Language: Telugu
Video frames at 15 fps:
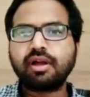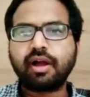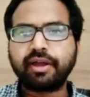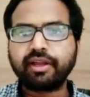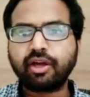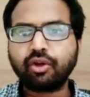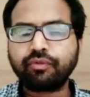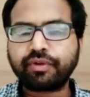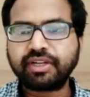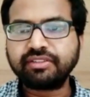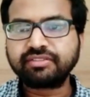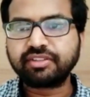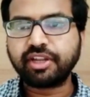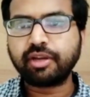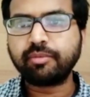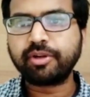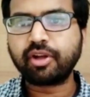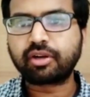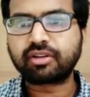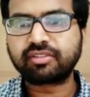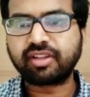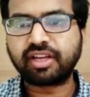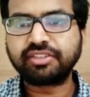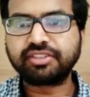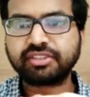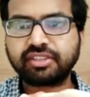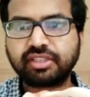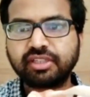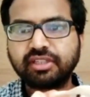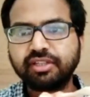హాయ్ హలో ఫ్రెండ్స్ నేను మీ డాక్టర్ సాయి
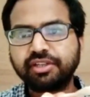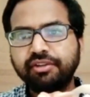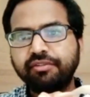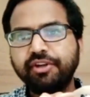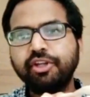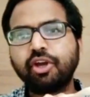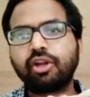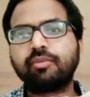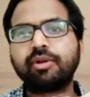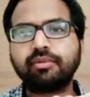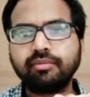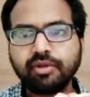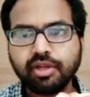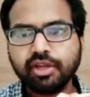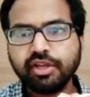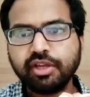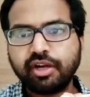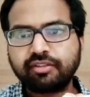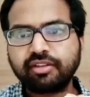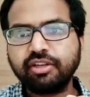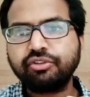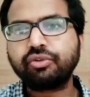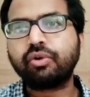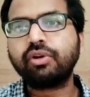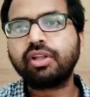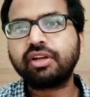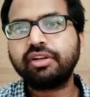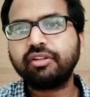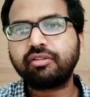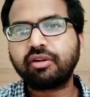చంద్ర ఈ వీడియోలో మనం అసలు ఈ
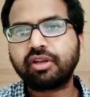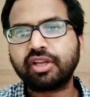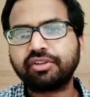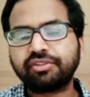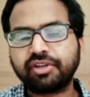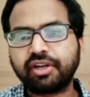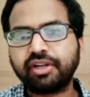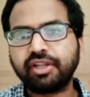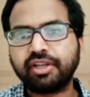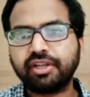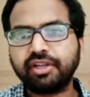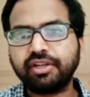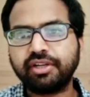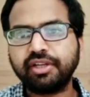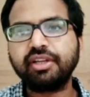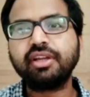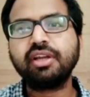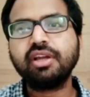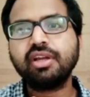షోల్డర్ డిస్లొకేషన్ అంటే ఏంటి